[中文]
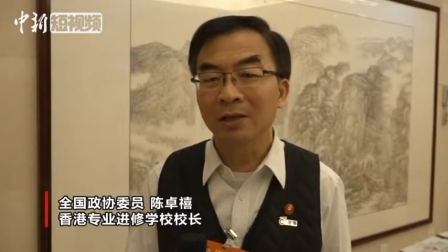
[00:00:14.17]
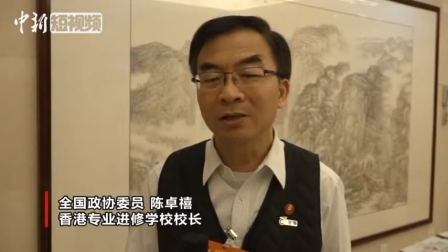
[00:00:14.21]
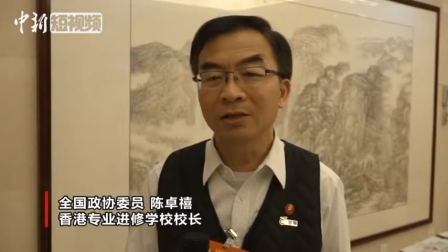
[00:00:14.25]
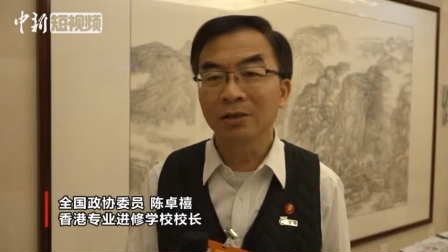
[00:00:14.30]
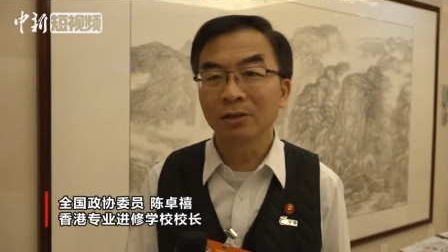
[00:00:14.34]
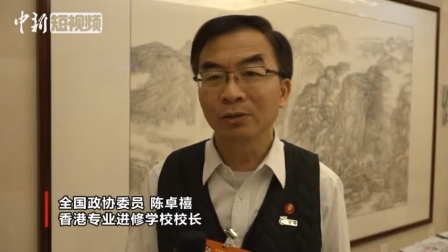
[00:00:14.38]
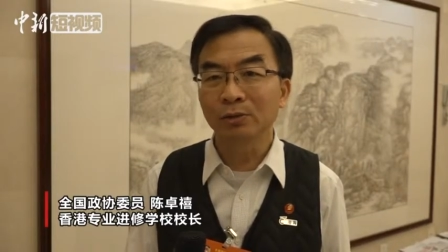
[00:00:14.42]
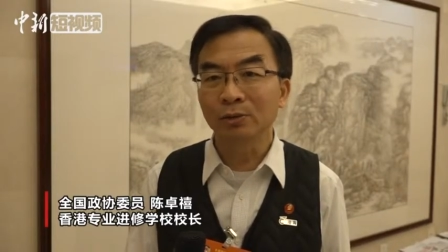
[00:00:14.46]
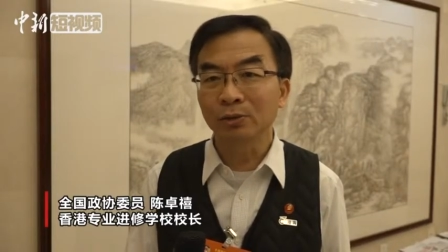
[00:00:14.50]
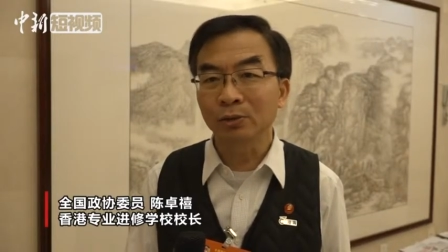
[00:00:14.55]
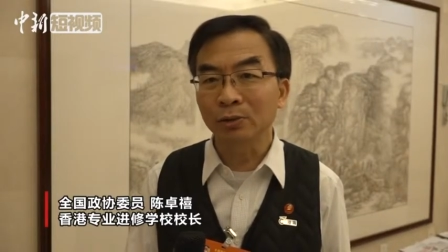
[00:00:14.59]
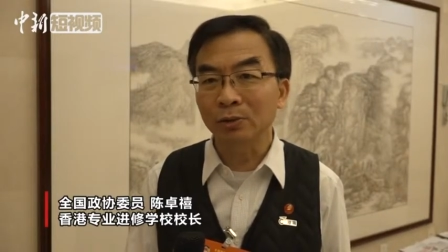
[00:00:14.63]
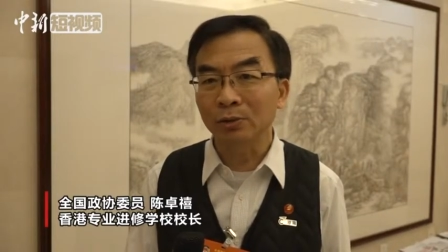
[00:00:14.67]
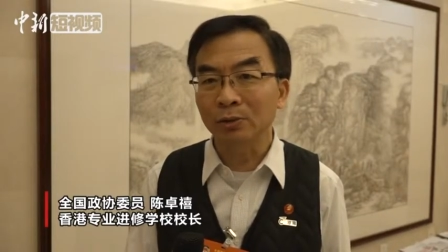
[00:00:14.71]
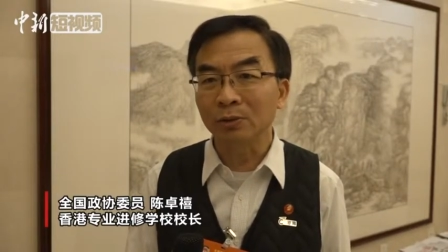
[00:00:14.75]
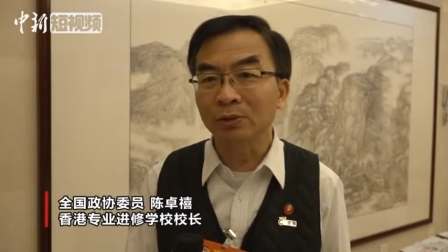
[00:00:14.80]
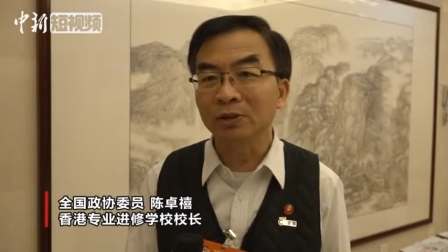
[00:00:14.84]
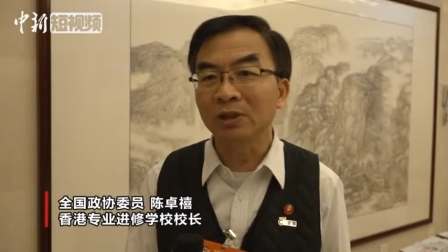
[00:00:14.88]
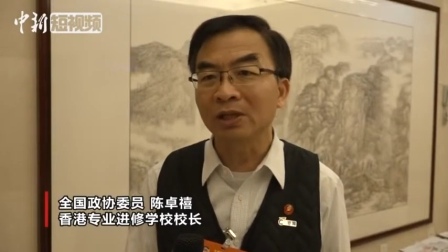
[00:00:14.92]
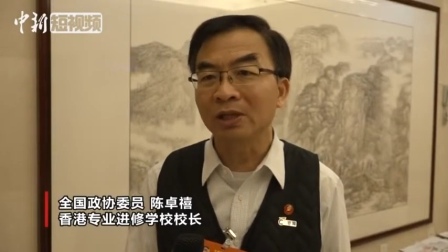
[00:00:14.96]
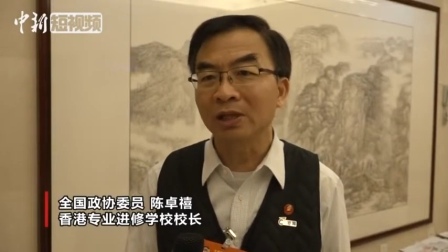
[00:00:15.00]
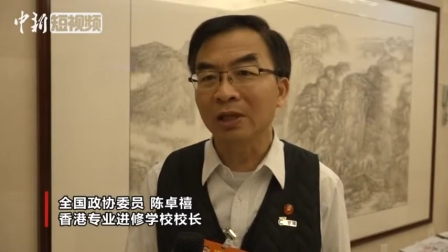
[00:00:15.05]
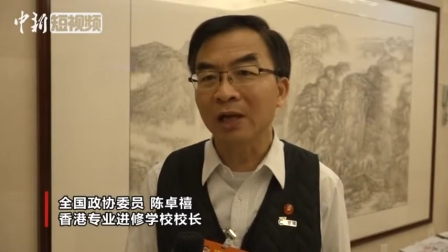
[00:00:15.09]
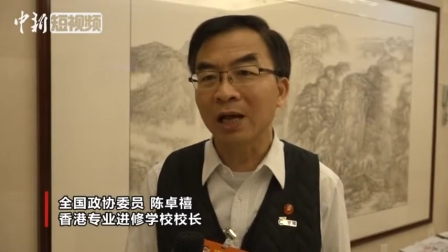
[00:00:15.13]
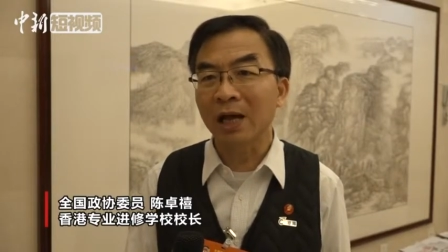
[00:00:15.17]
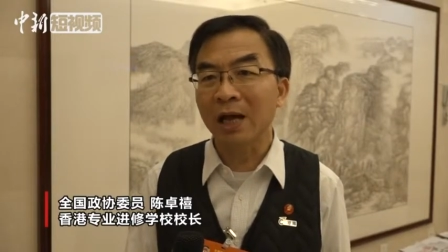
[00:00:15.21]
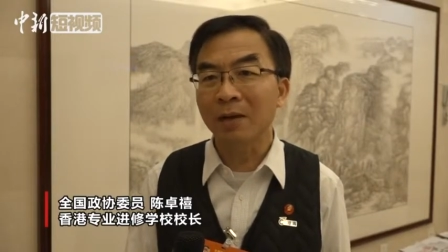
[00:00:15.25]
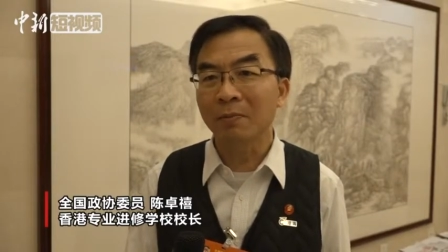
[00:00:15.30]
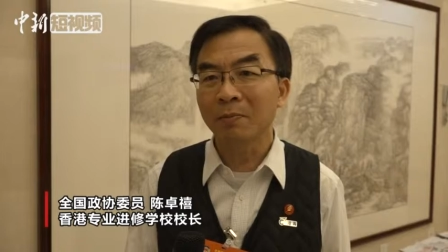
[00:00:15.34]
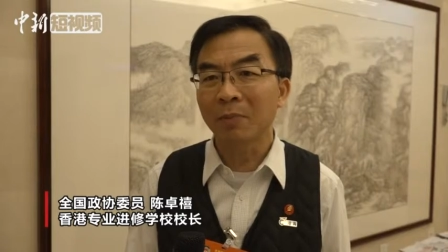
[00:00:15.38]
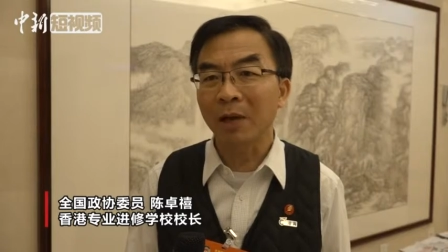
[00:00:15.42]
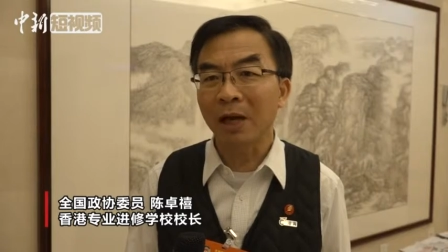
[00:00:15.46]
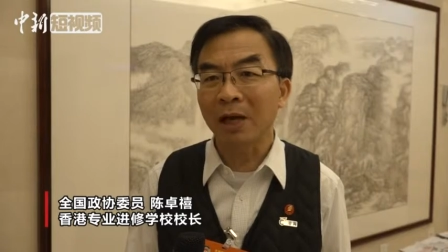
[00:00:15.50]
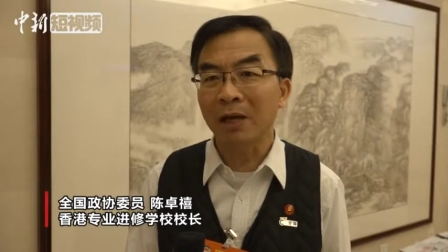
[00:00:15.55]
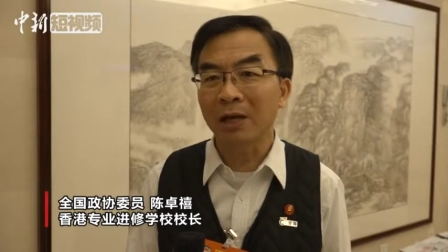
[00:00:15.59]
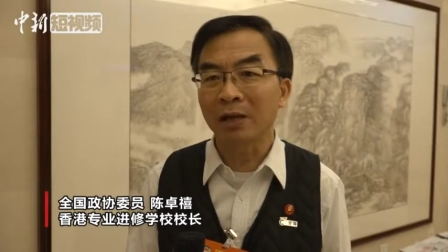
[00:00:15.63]
就读的这个
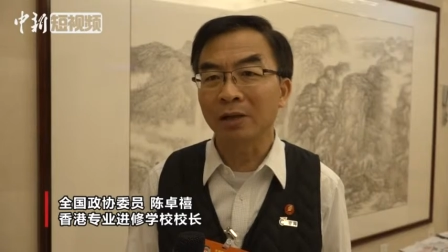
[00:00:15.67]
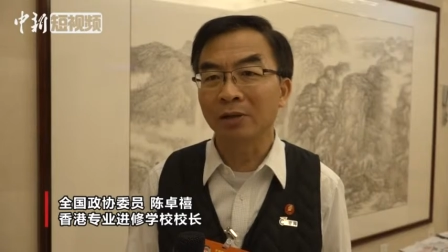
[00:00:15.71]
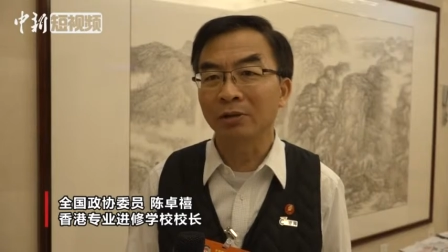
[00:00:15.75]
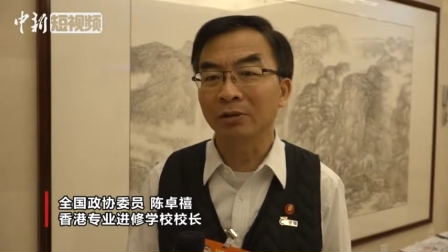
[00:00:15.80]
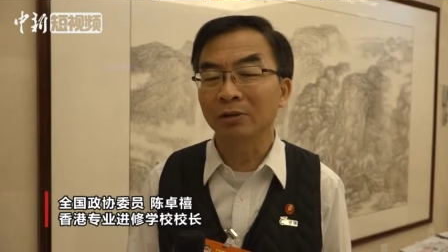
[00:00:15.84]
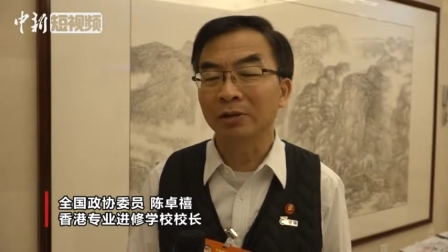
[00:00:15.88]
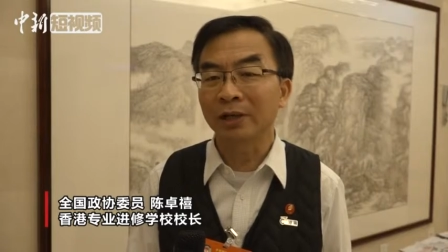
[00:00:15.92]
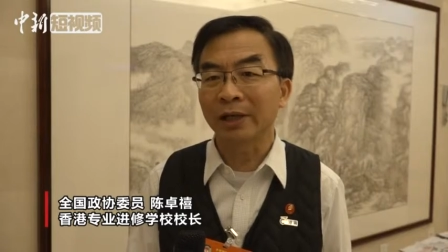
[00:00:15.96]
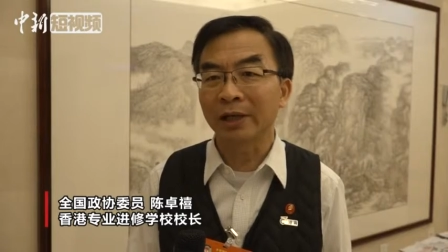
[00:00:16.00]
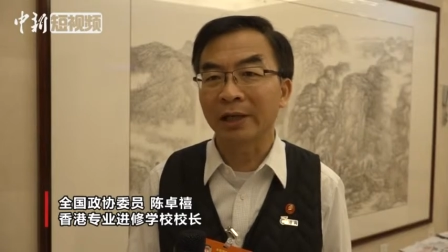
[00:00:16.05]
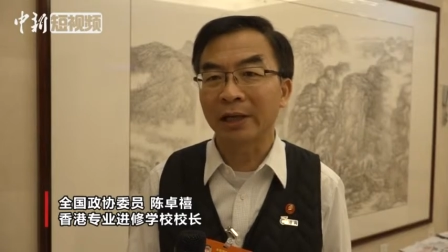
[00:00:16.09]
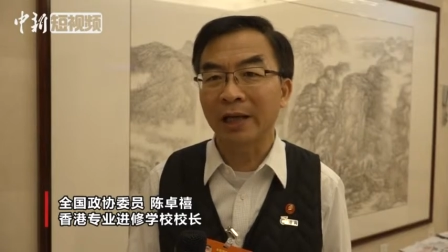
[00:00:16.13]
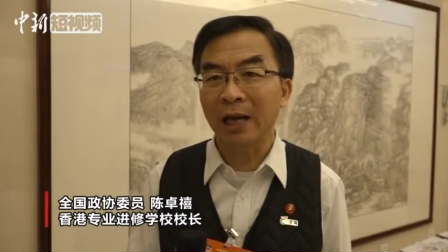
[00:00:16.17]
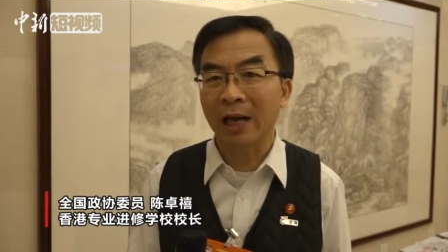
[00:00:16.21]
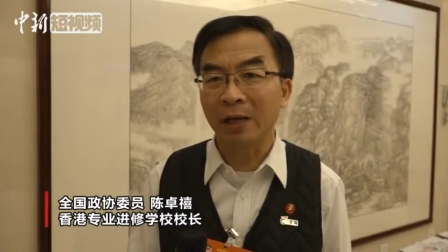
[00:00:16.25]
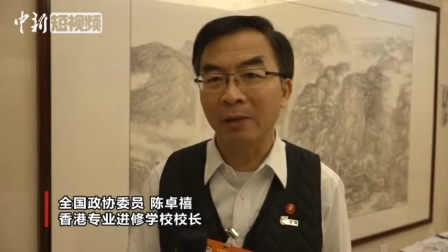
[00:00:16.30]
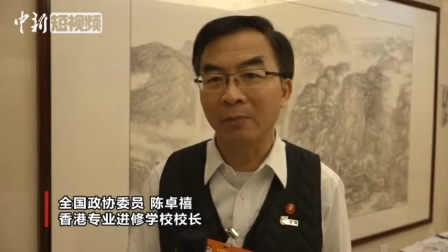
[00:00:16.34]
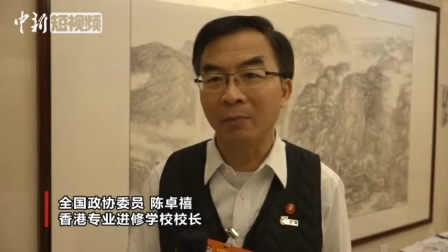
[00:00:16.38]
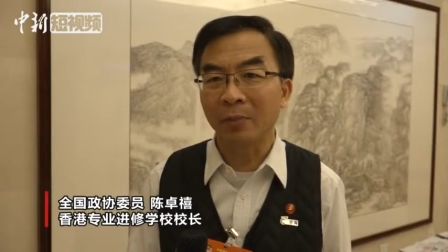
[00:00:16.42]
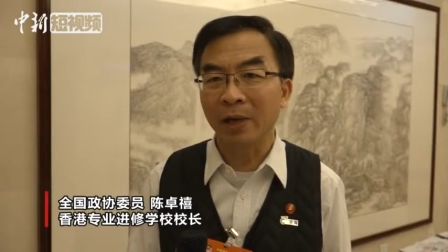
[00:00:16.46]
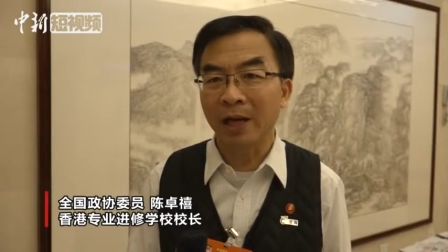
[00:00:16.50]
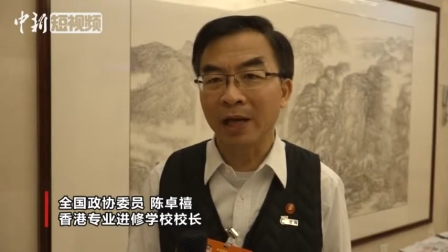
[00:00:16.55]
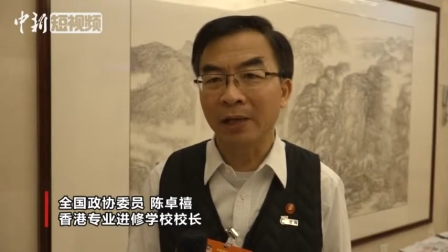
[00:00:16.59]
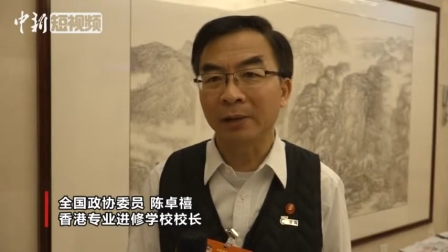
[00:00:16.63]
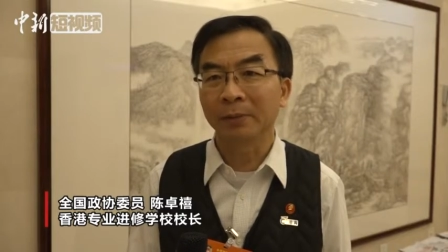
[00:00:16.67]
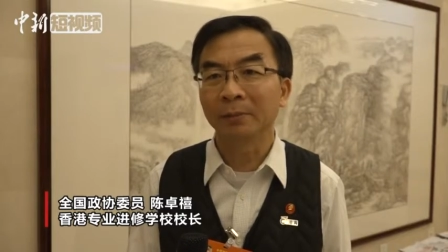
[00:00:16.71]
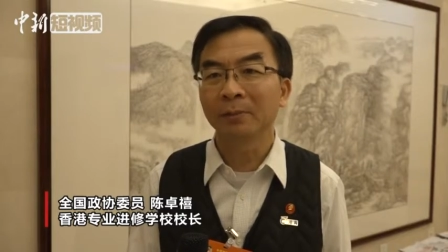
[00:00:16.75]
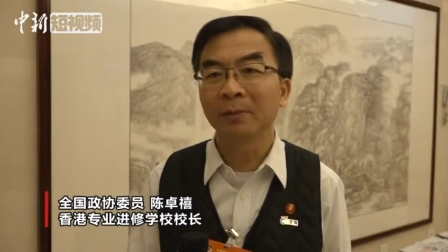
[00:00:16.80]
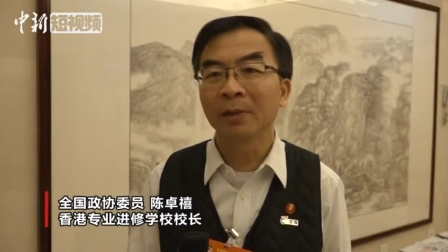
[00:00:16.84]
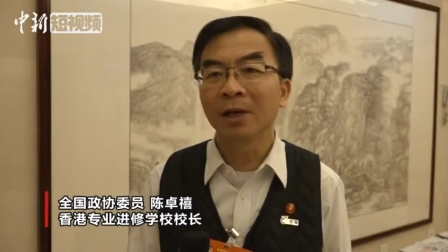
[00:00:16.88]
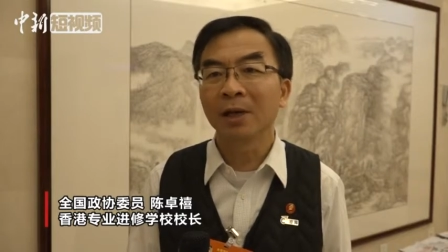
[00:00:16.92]
安排呢，有点改变。